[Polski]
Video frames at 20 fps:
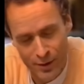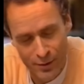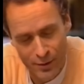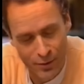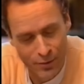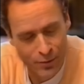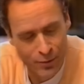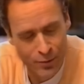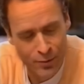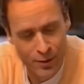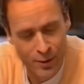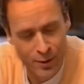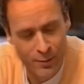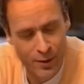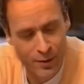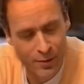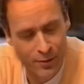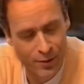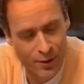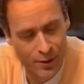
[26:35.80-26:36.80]
Chciałbym, żeby
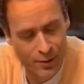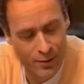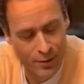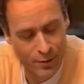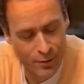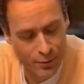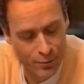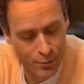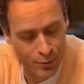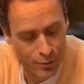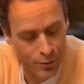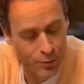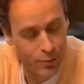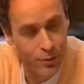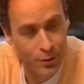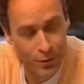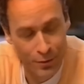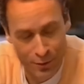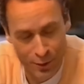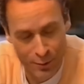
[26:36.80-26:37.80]
to było jasne,
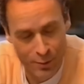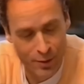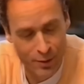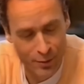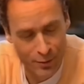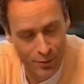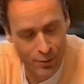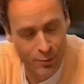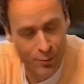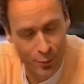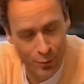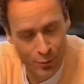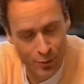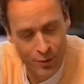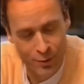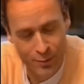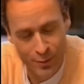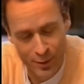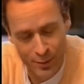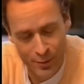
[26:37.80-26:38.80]
to ważne,
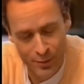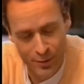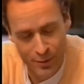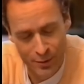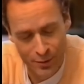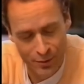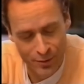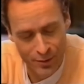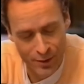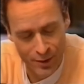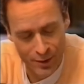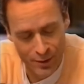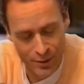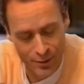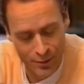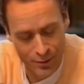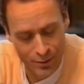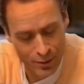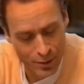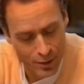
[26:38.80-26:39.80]
żeby
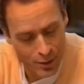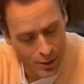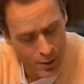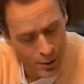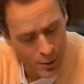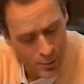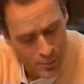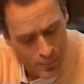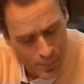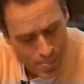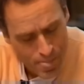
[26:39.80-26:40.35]
zrozumieli,